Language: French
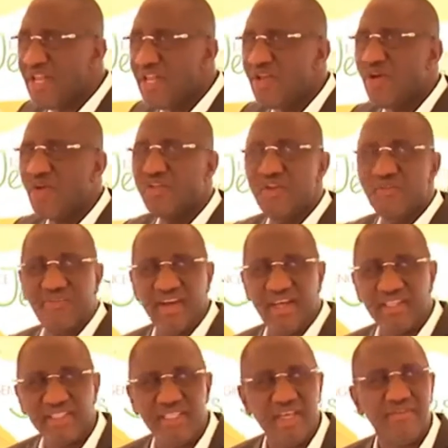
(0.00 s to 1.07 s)
million de
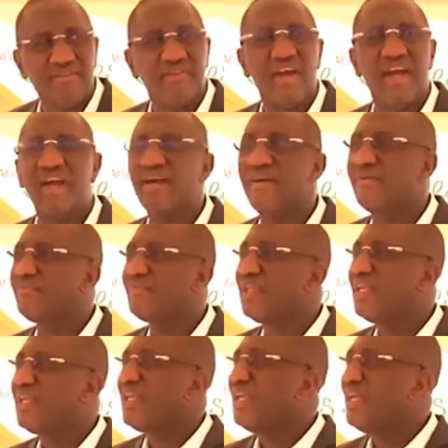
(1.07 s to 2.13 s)
francs CFA,
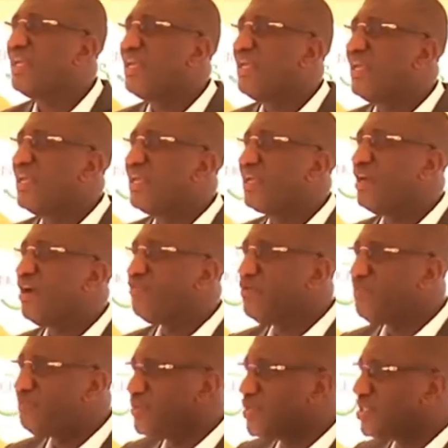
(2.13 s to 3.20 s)
que
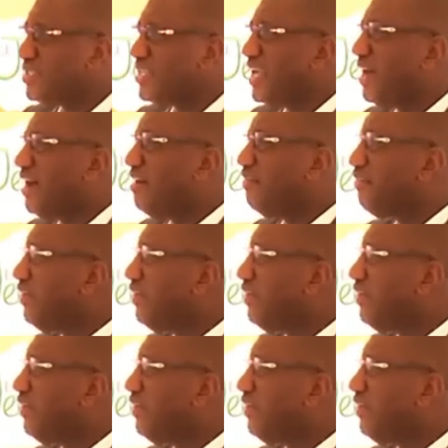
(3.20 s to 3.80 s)
vous puissiez en